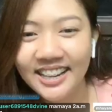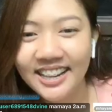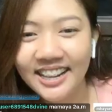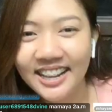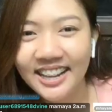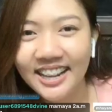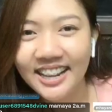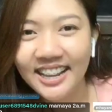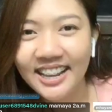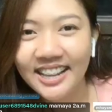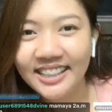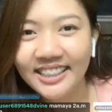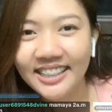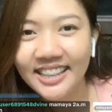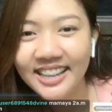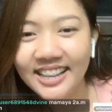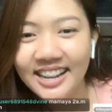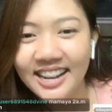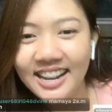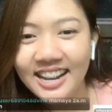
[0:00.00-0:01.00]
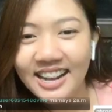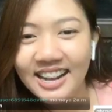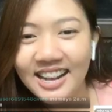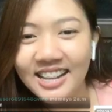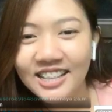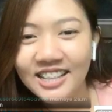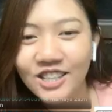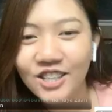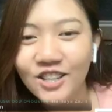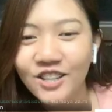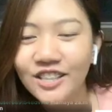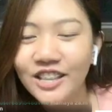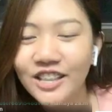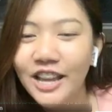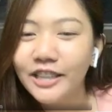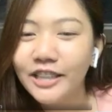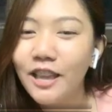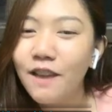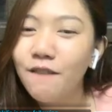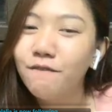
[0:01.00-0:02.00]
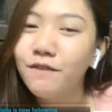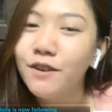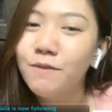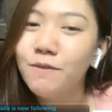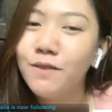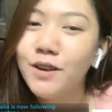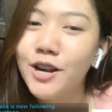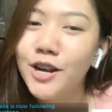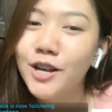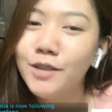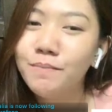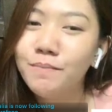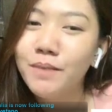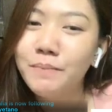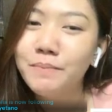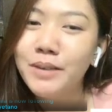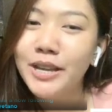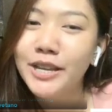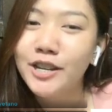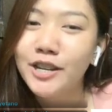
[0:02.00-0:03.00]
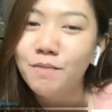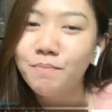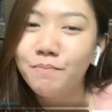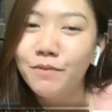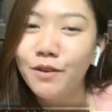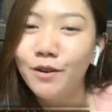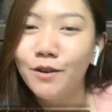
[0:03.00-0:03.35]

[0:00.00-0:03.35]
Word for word: Ay, Ate Gangs. Good night, everyone. Bye-bye na po.